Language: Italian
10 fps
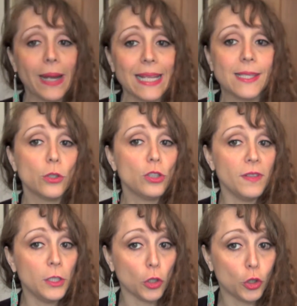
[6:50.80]
prezzo di
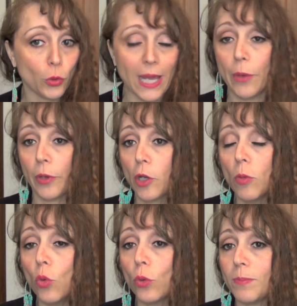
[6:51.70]
28 euro, che
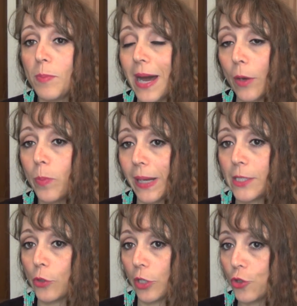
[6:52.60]
comunque mi pare un
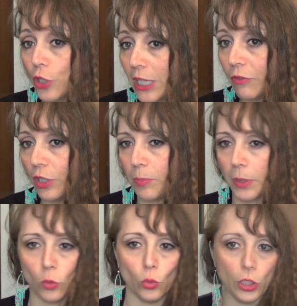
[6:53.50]
prezzo ragionevole
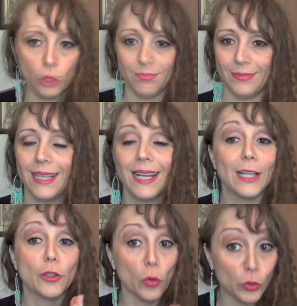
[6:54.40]
per cui io
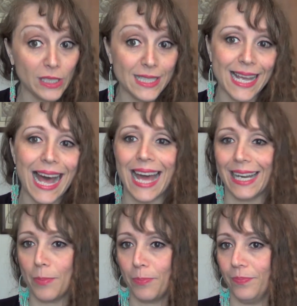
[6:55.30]
la dovrò
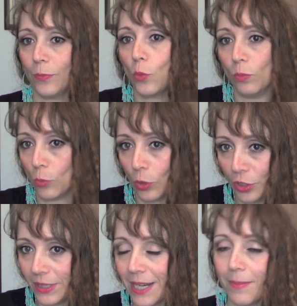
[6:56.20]
utilizzare mm,
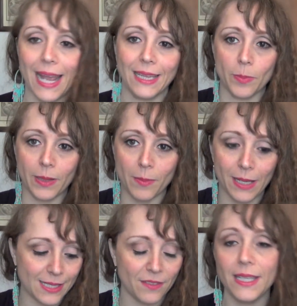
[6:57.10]
quotidianamente per i
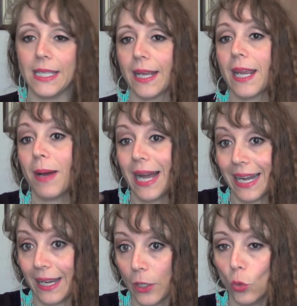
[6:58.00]
mesi a venire e
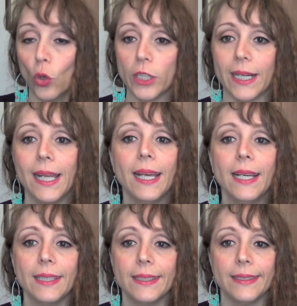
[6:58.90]
magari anche oltre.
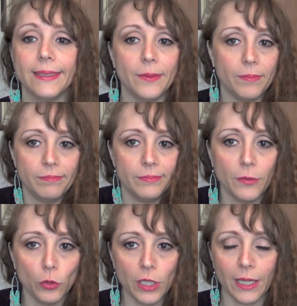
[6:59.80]
Eh,
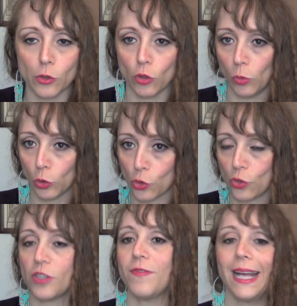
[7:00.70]
devo dire che sono molto
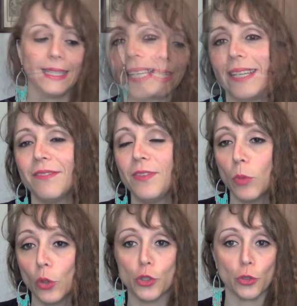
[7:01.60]
soddisfatta. Eh, vi
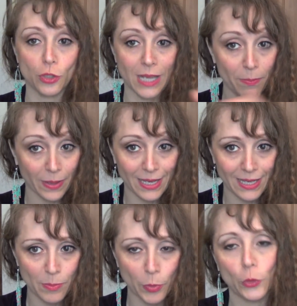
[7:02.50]
mostro sempre
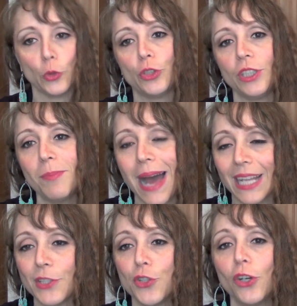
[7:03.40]
nei prodotti di
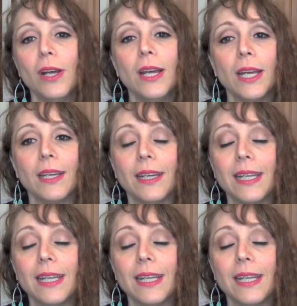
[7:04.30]
maggio eh,